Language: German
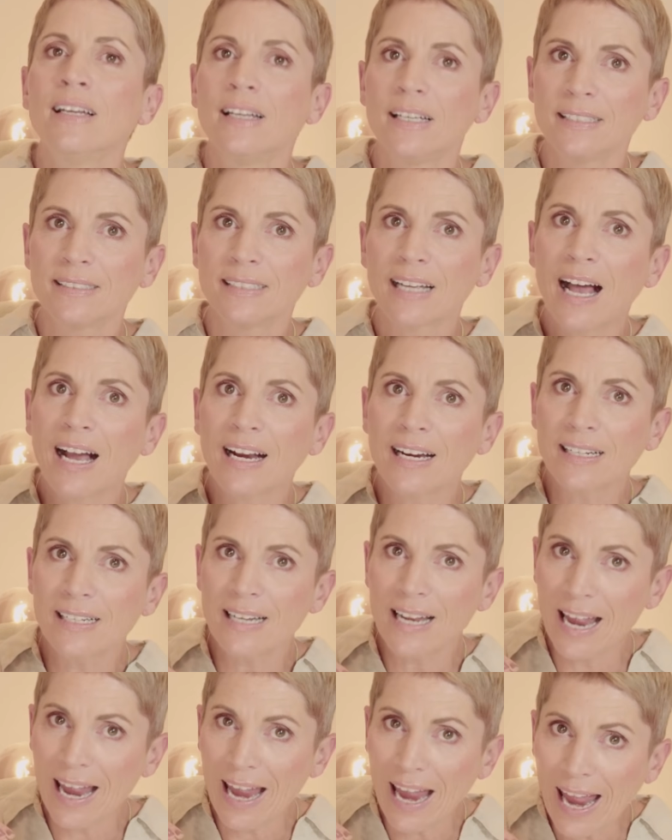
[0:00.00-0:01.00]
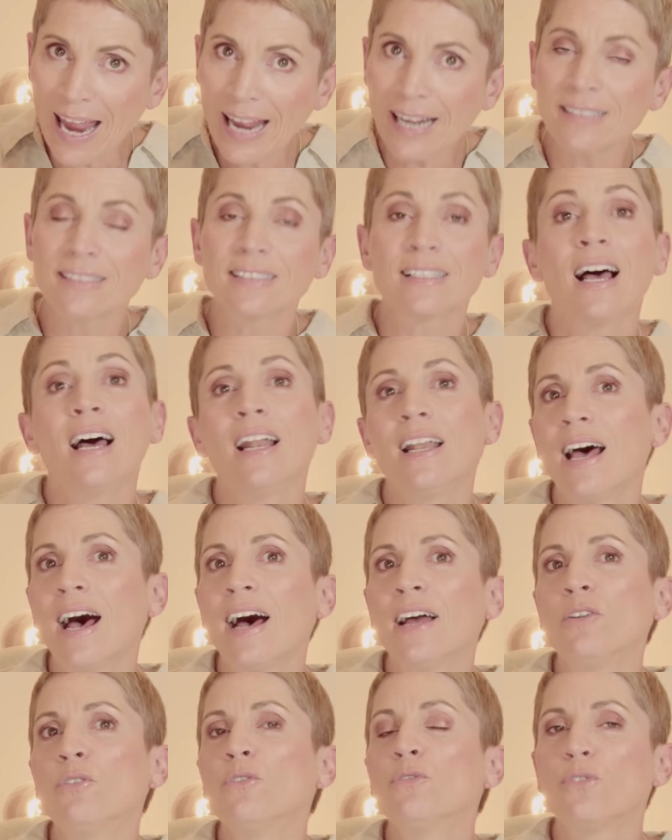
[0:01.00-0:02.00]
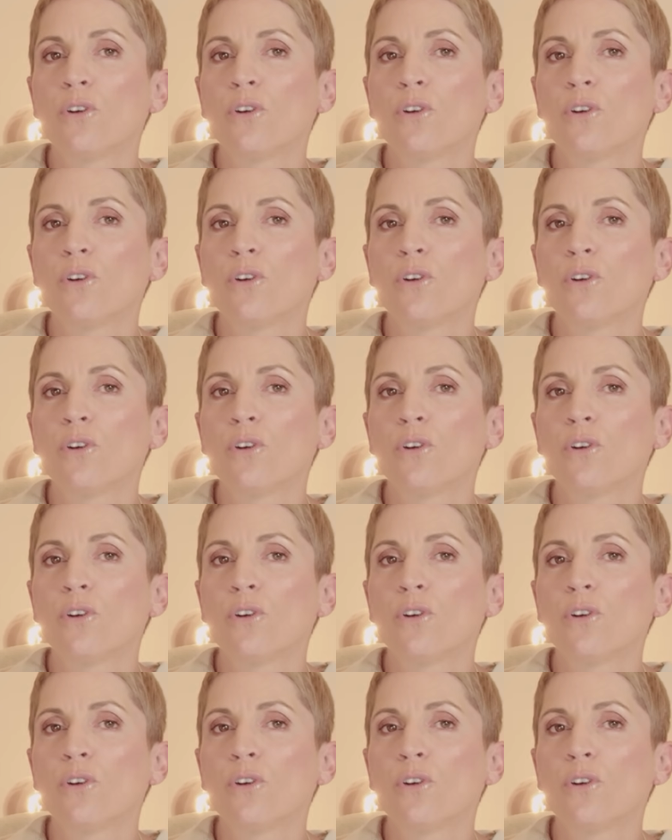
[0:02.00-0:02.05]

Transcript: Ich trage eine extra Ladung